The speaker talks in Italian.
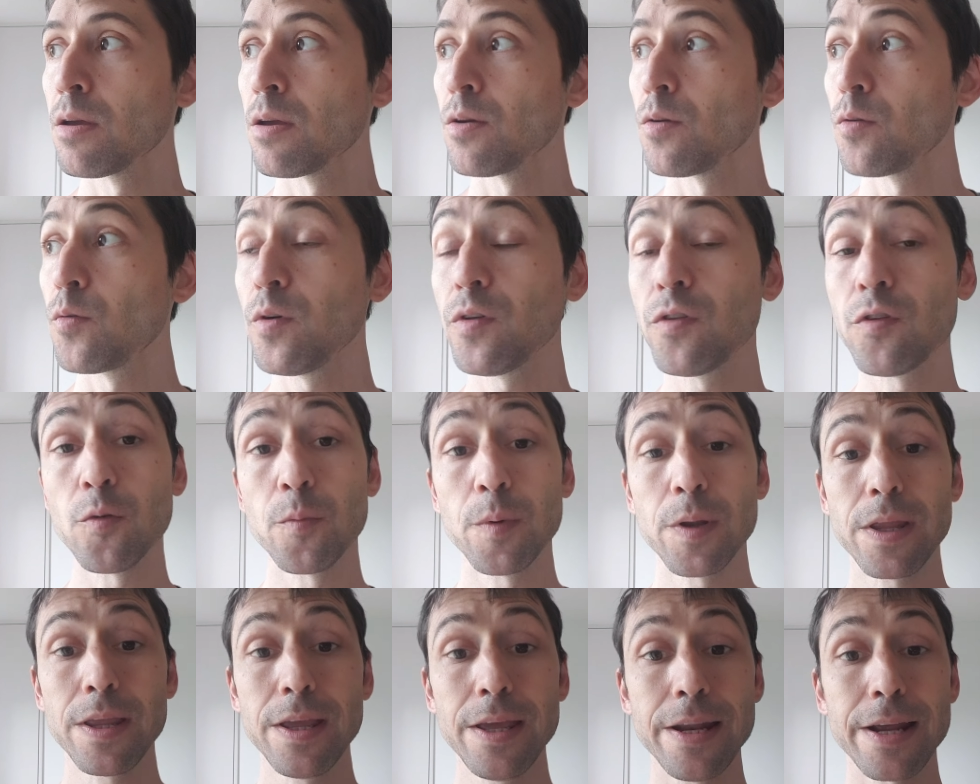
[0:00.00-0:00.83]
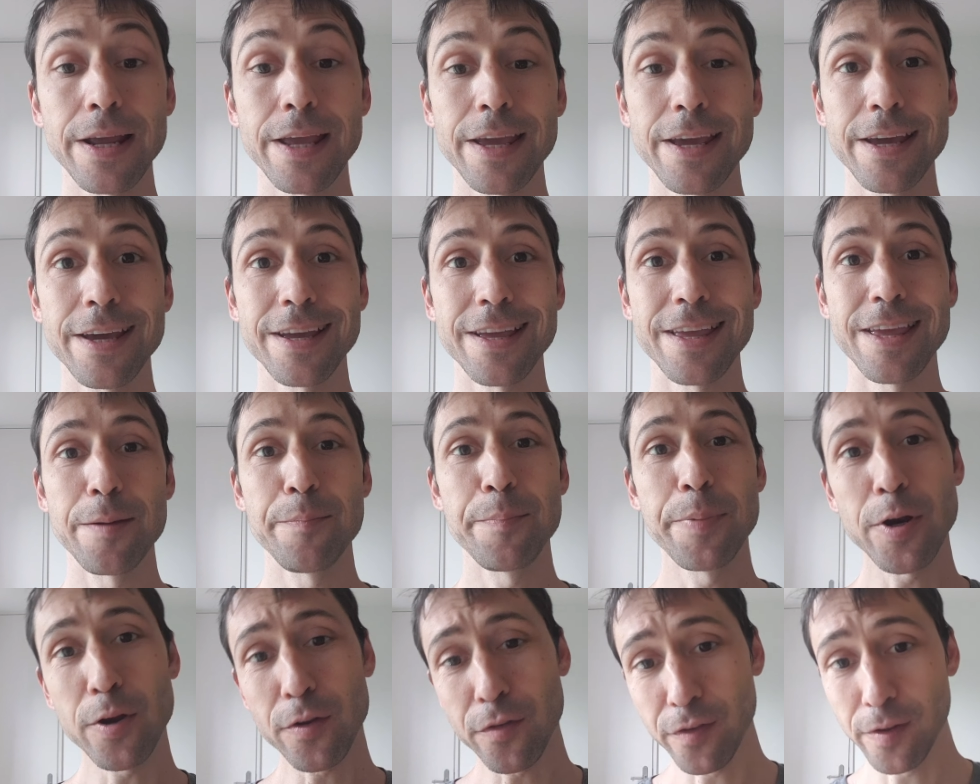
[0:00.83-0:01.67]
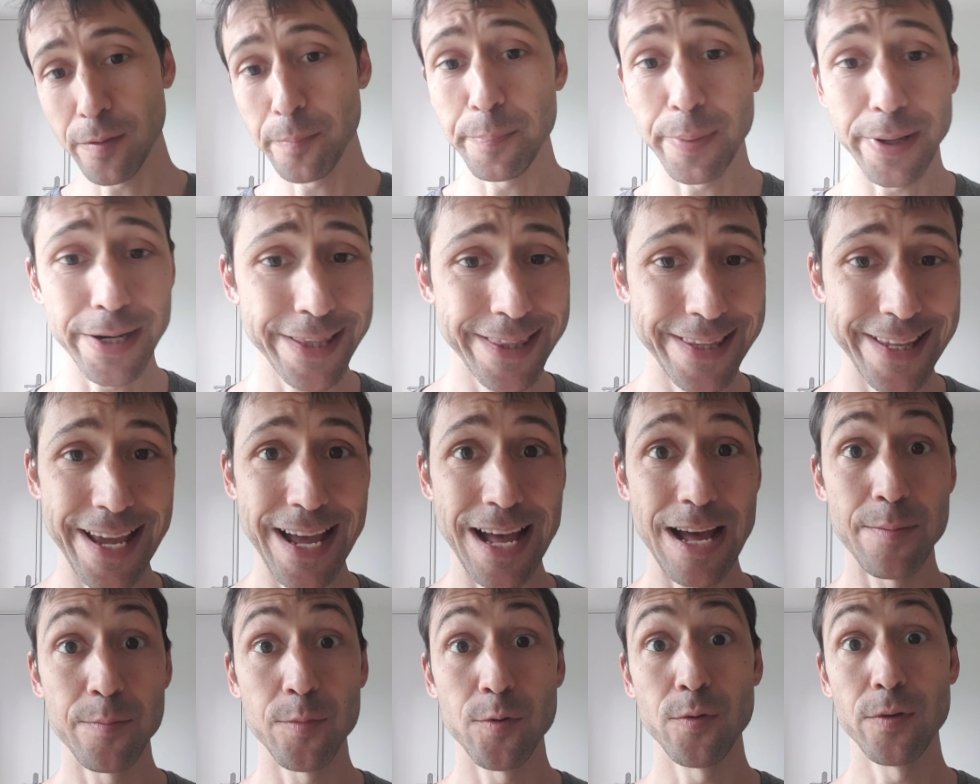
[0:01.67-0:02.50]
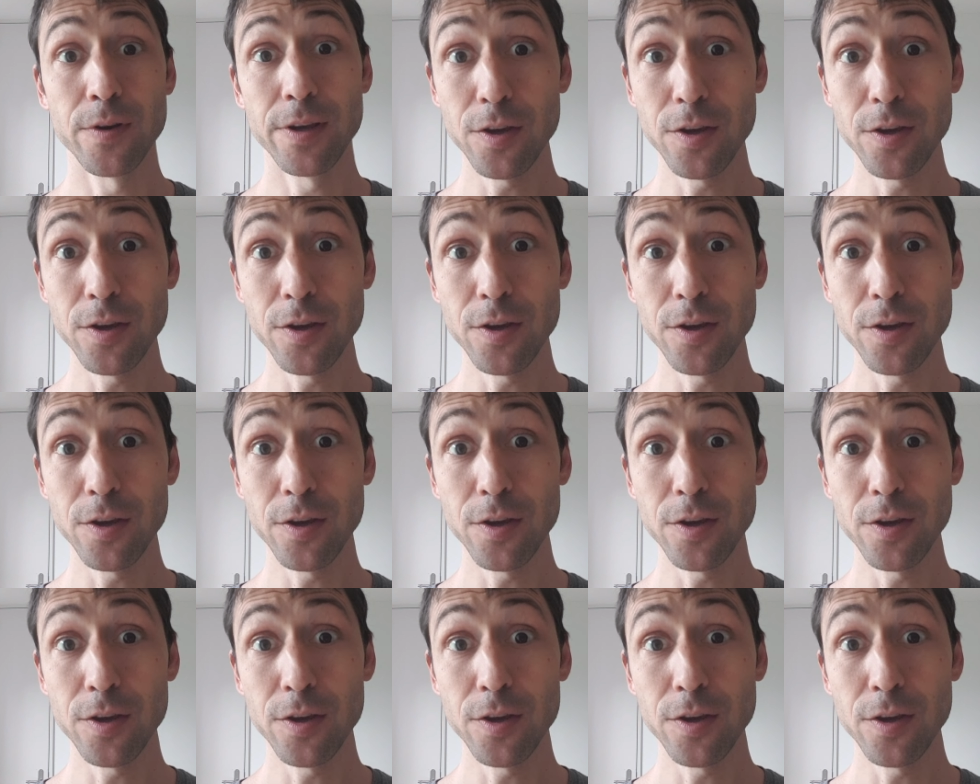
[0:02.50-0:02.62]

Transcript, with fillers: questo per dire che, che, però se partiamo,